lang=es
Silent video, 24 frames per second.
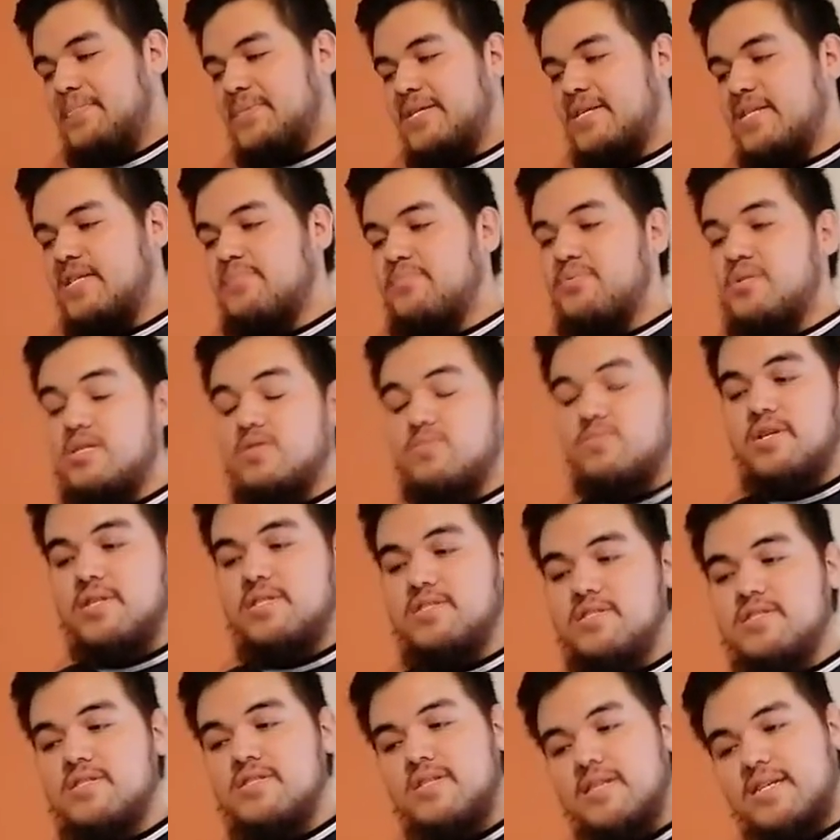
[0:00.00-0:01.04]
y pues les voy a
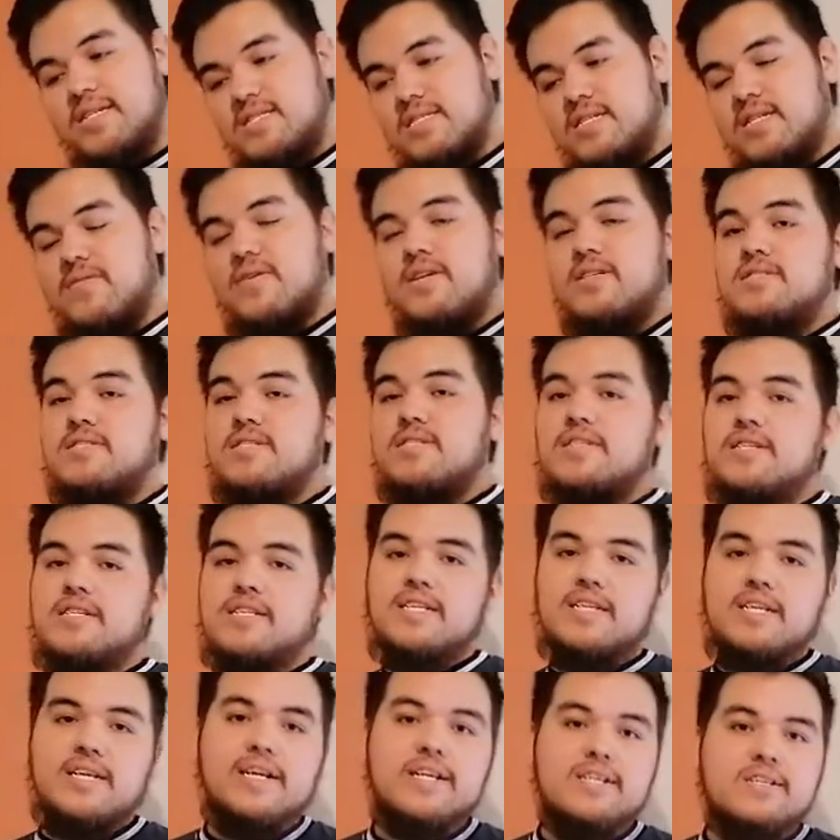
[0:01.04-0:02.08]
decir qué se debe hacer
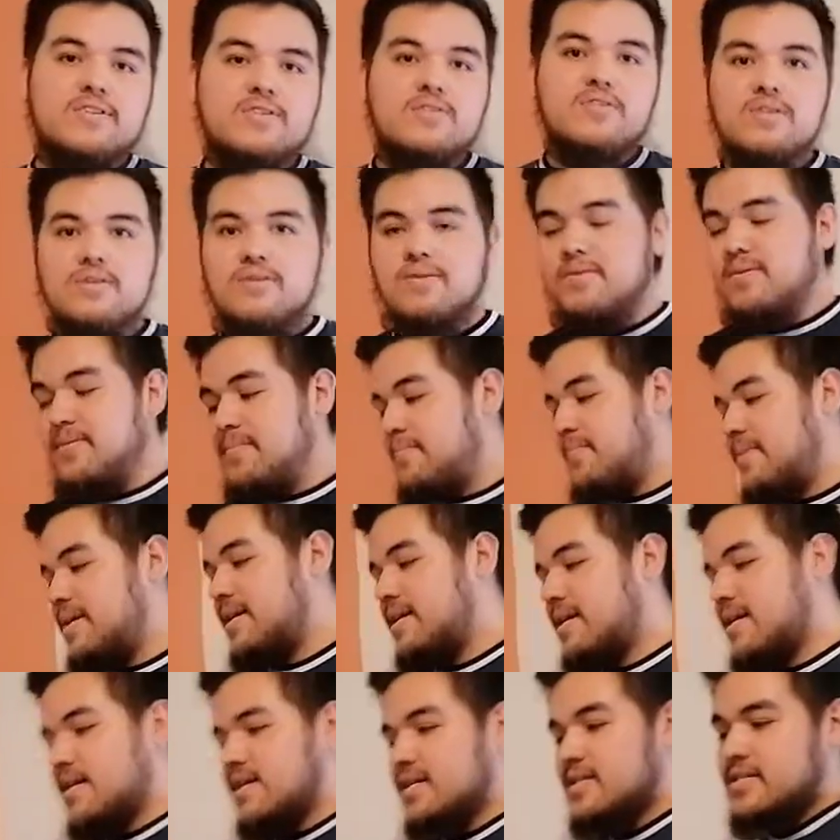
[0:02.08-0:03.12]
y qué no
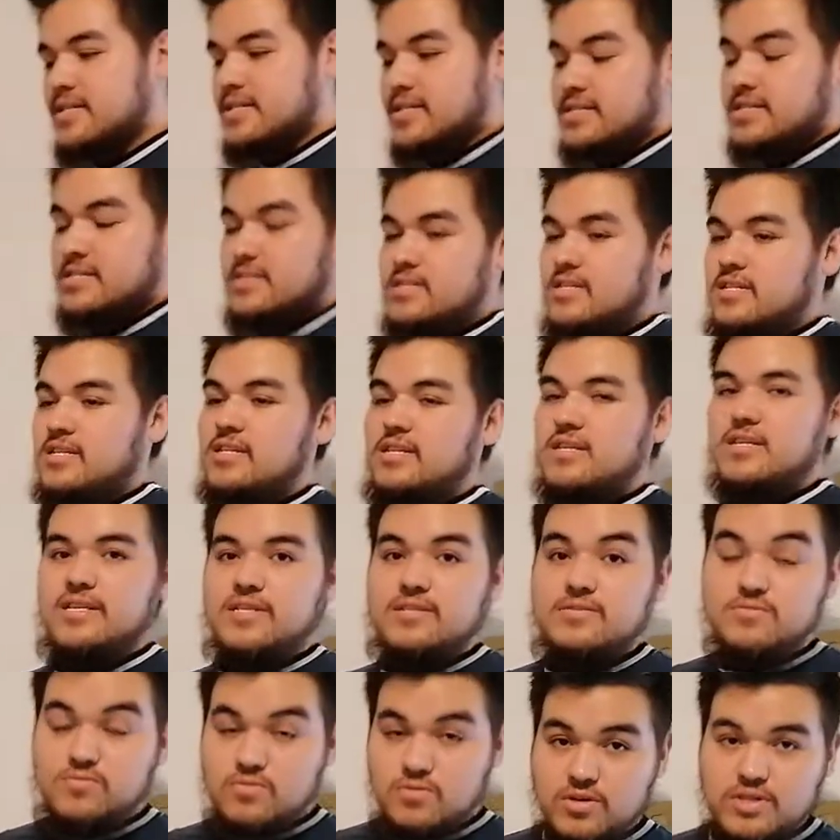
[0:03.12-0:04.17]
para
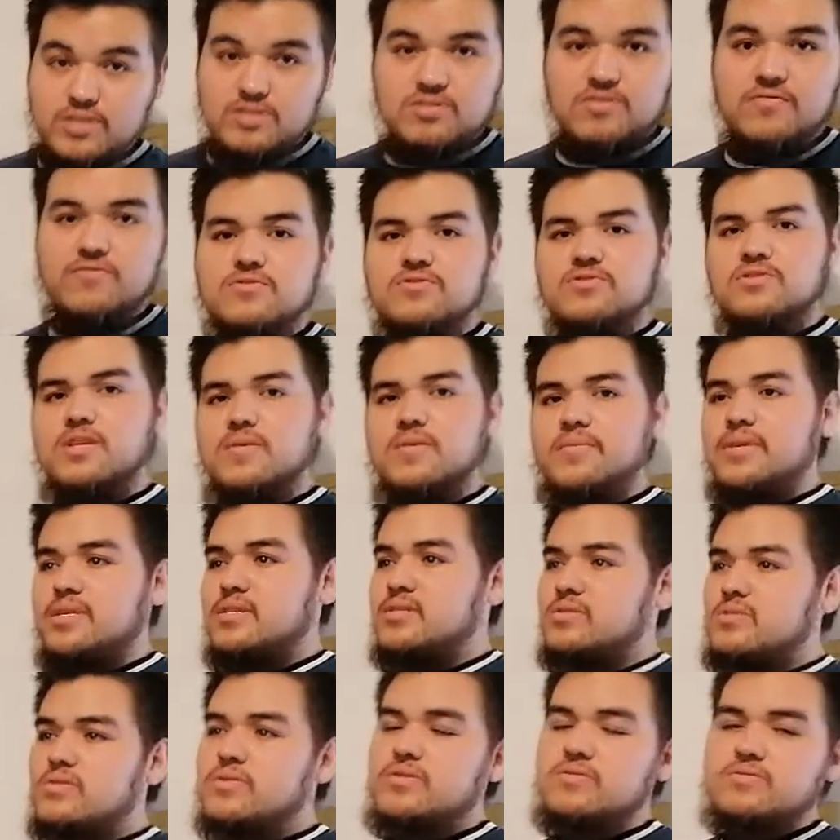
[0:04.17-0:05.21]
este, su correcto
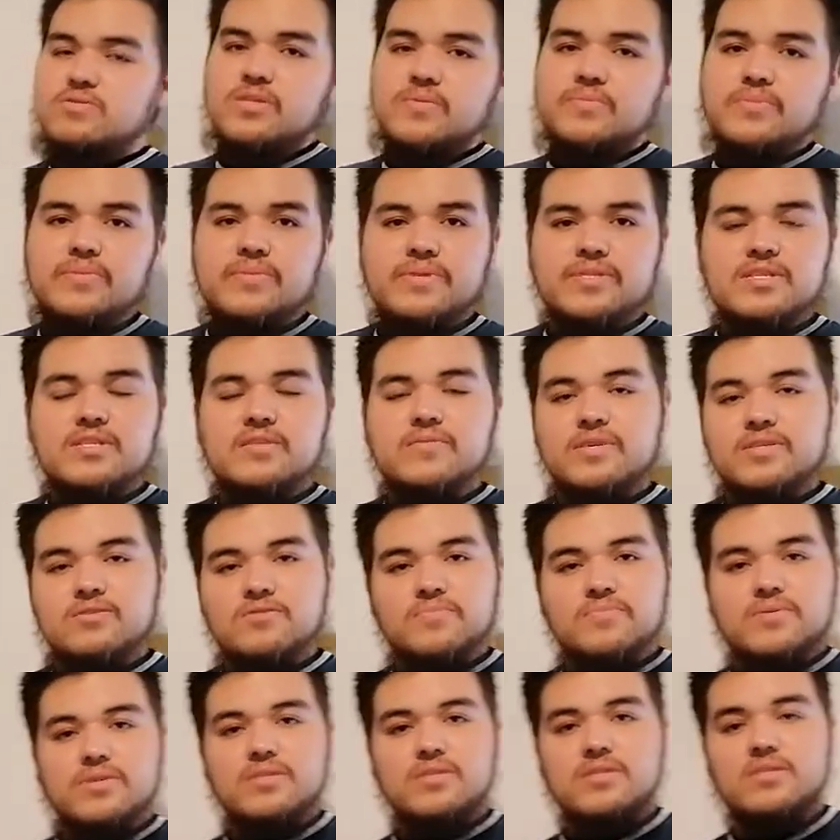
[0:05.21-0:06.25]
funcionamiento y un tipo de
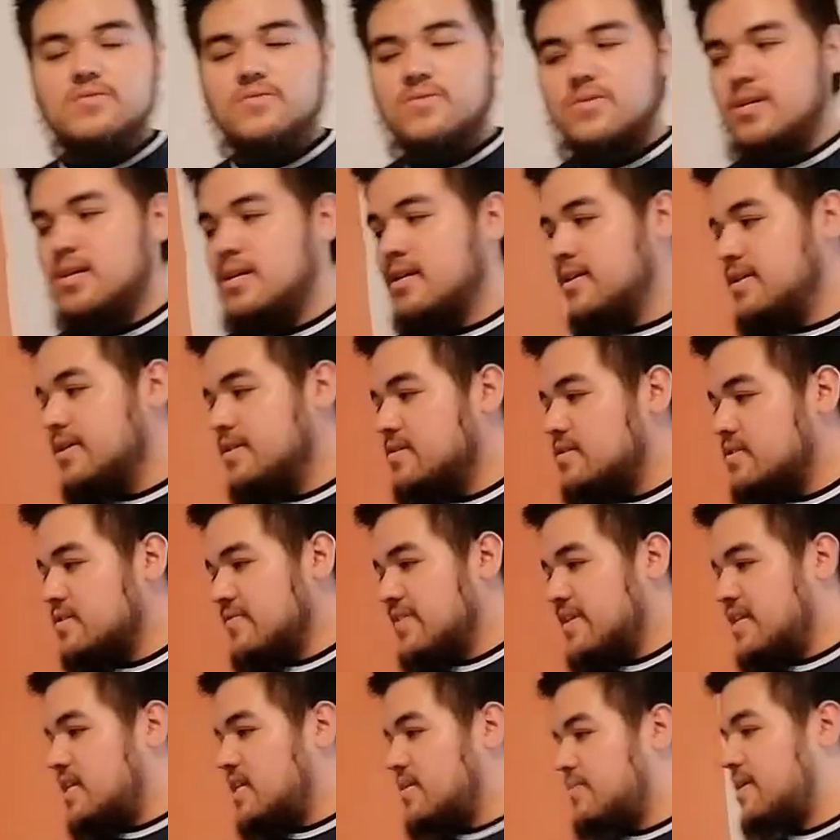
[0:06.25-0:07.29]
mantenimiento preventivo. Si
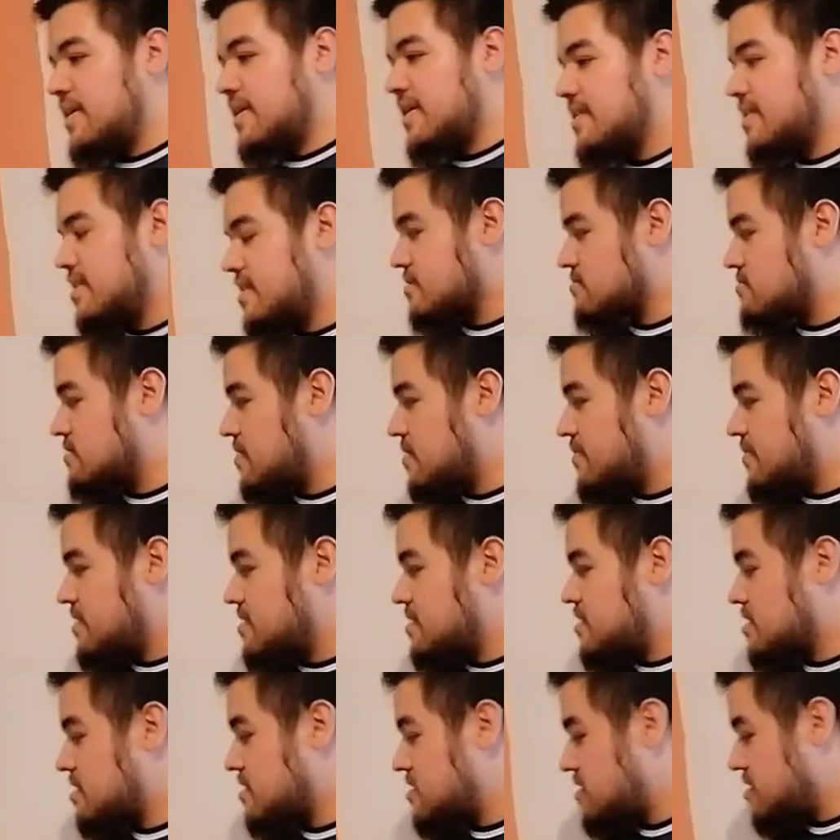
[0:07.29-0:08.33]
bien la máquina
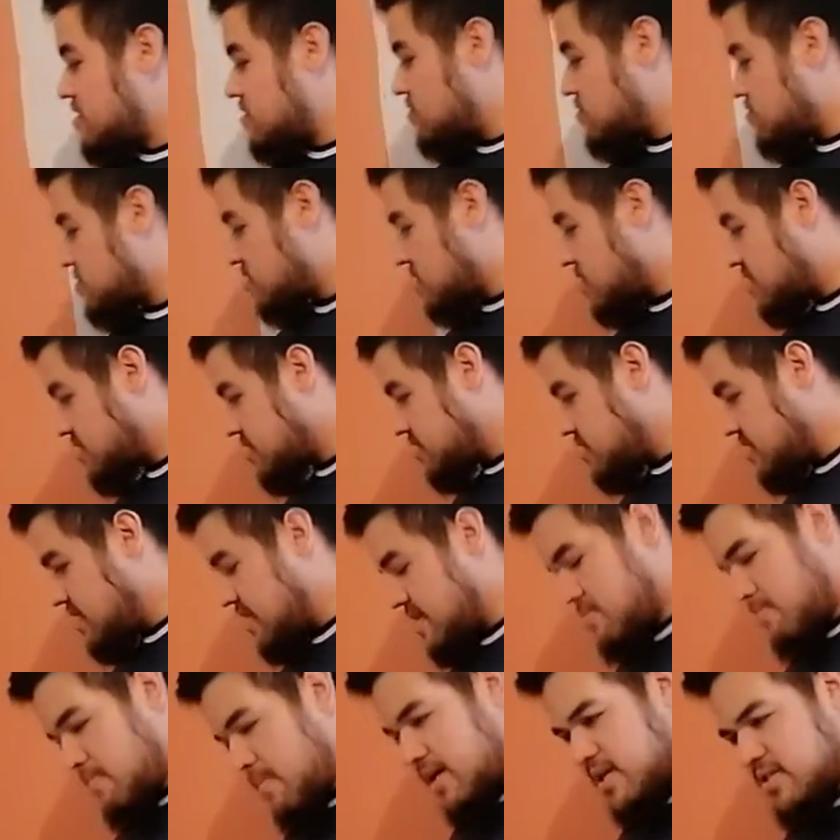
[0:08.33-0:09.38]
actualmente se dejó usar
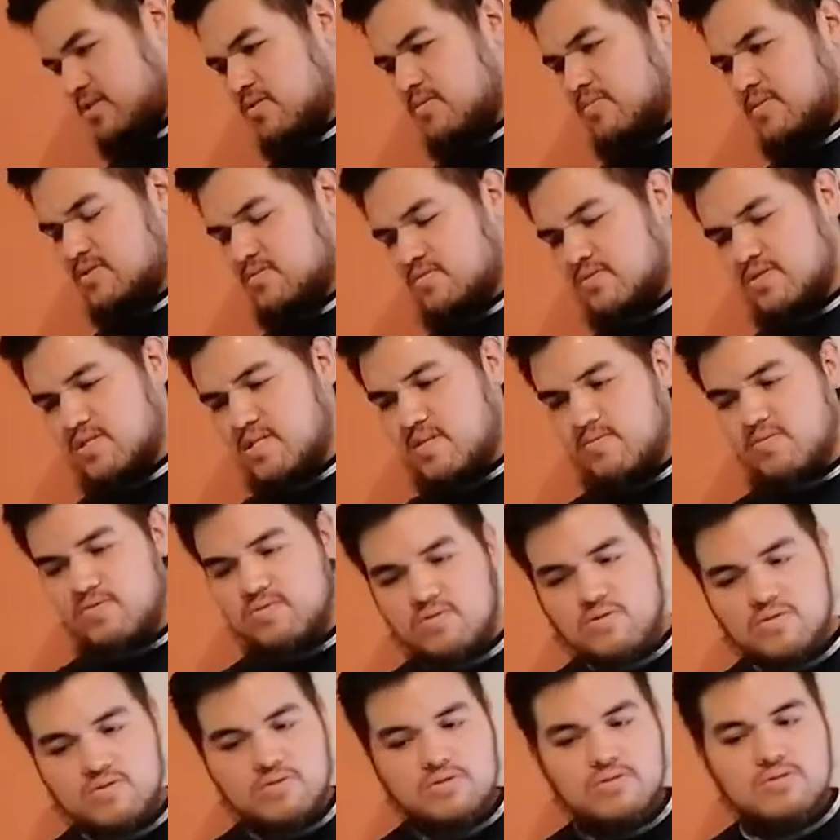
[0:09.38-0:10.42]
desde mayo, más o menos tenemos
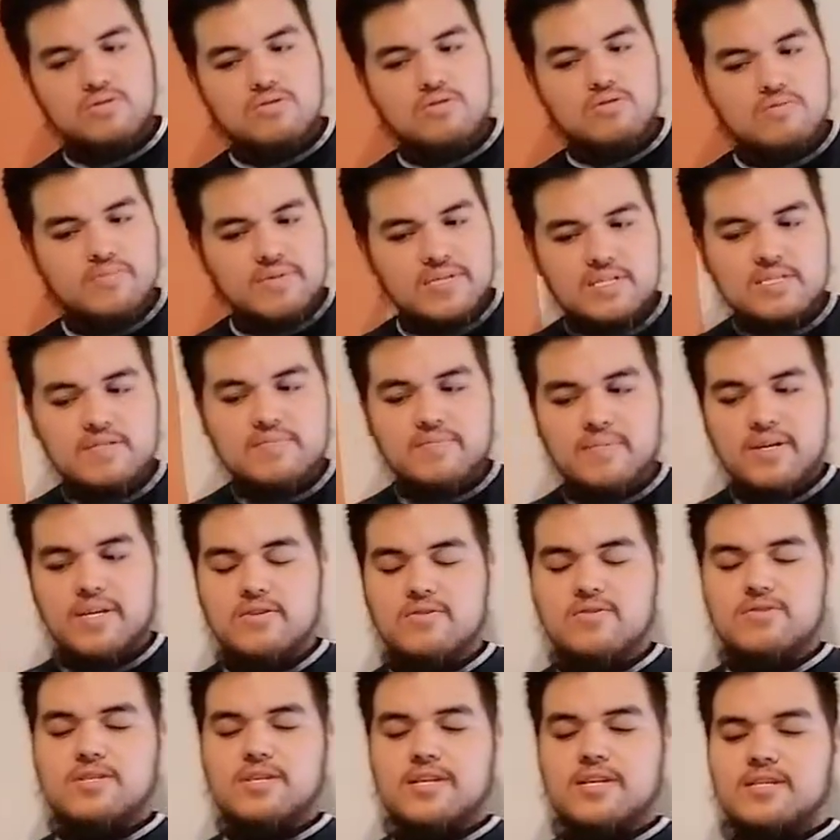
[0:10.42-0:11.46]
unos dos meses y
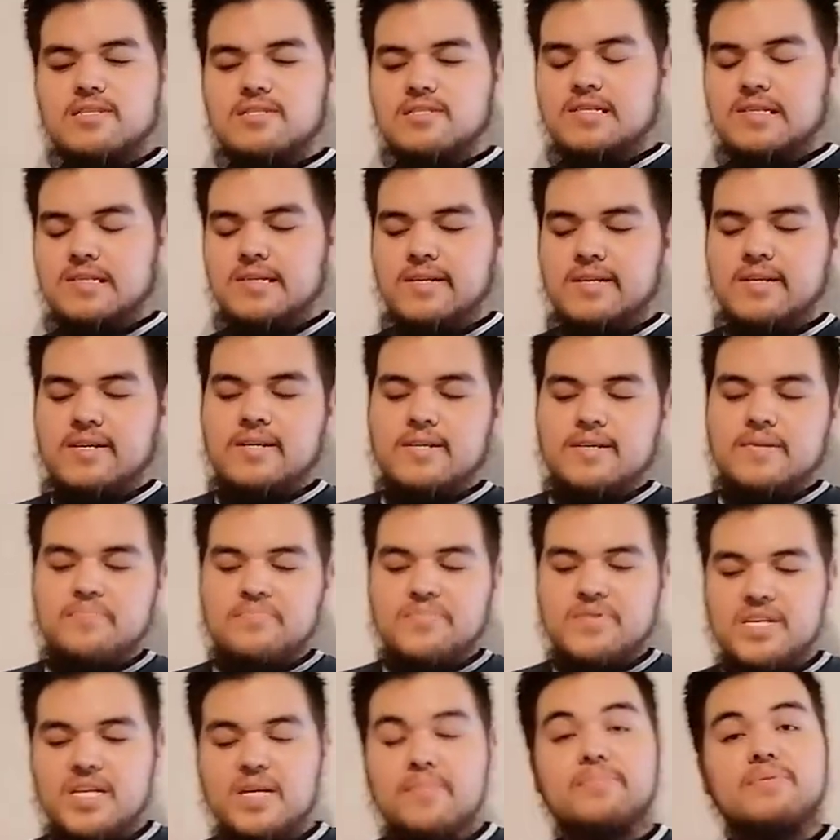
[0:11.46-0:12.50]
medio, tres
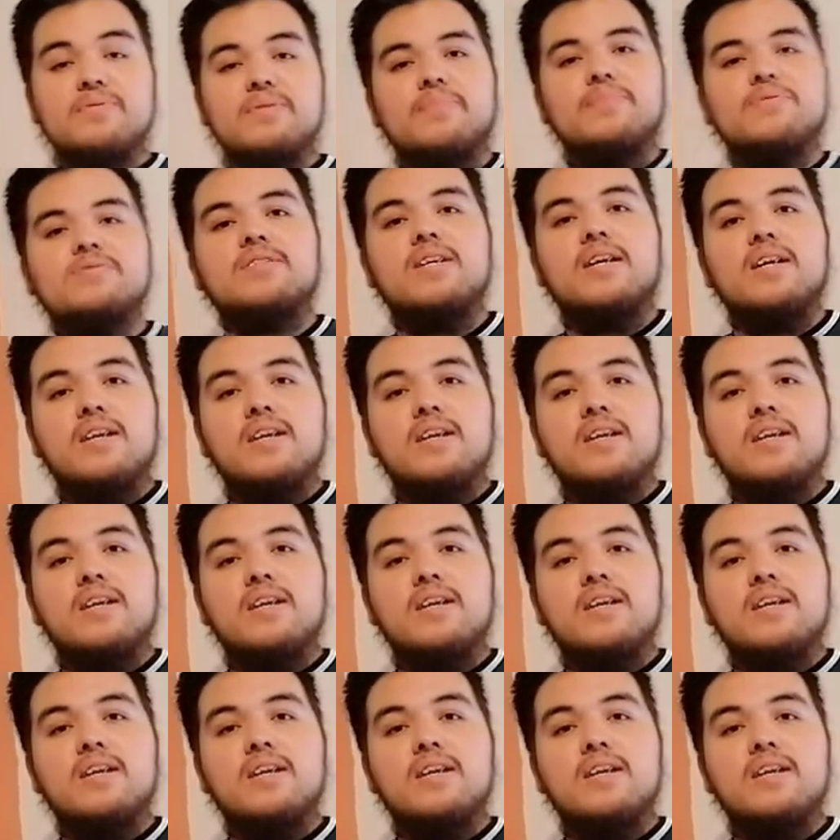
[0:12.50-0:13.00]
y pues vamos